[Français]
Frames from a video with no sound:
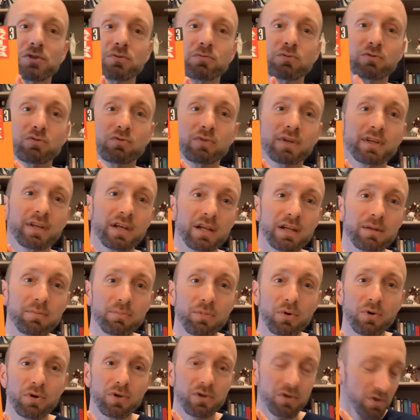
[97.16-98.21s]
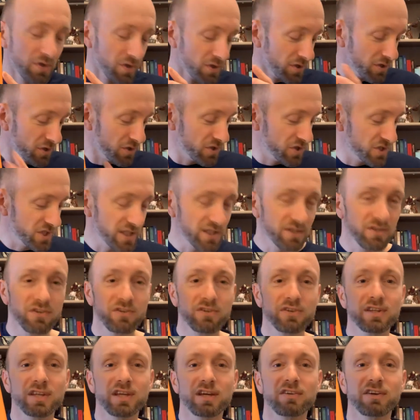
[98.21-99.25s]
me souviens qu'à l'époque,
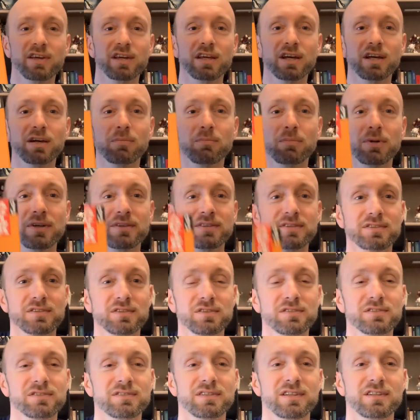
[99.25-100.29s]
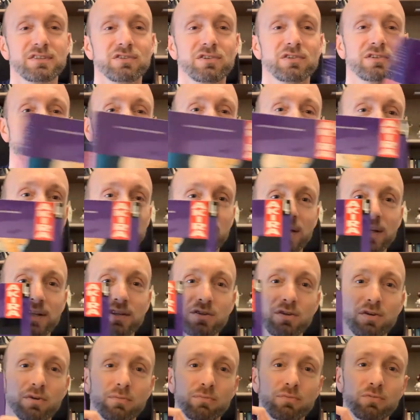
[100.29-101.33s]
j'attendais avec impatience la sortie de chaque
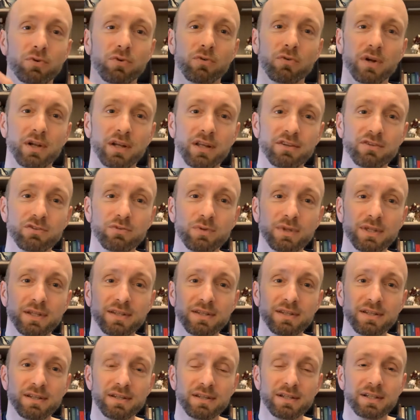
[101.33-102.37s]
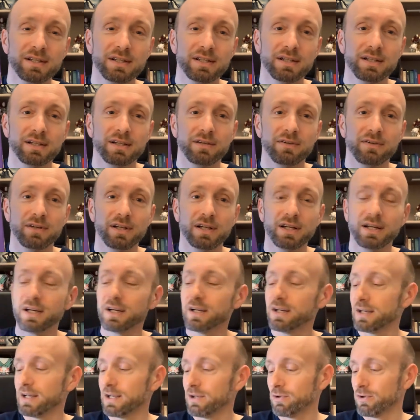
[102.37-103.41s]
tome pour voir la suite. Voilà,
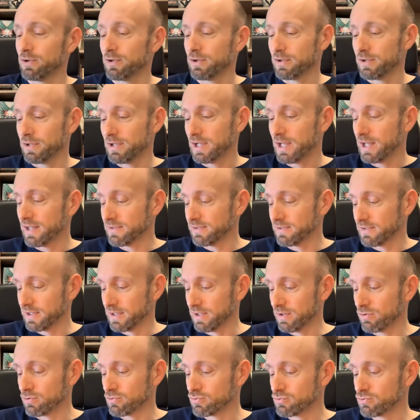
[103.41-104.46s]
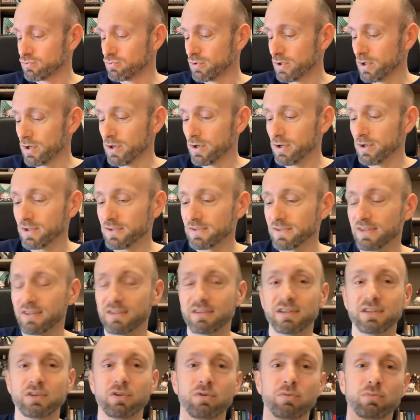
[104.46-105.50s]
alors là c'est en couleur, ça
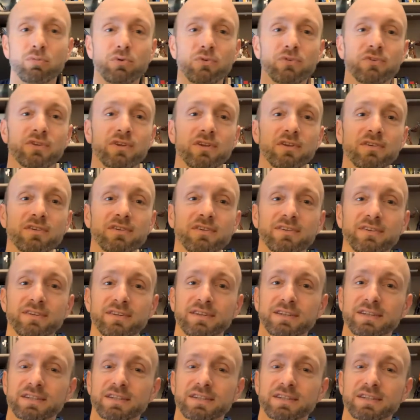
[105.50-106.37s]
c'est dans le bon sens.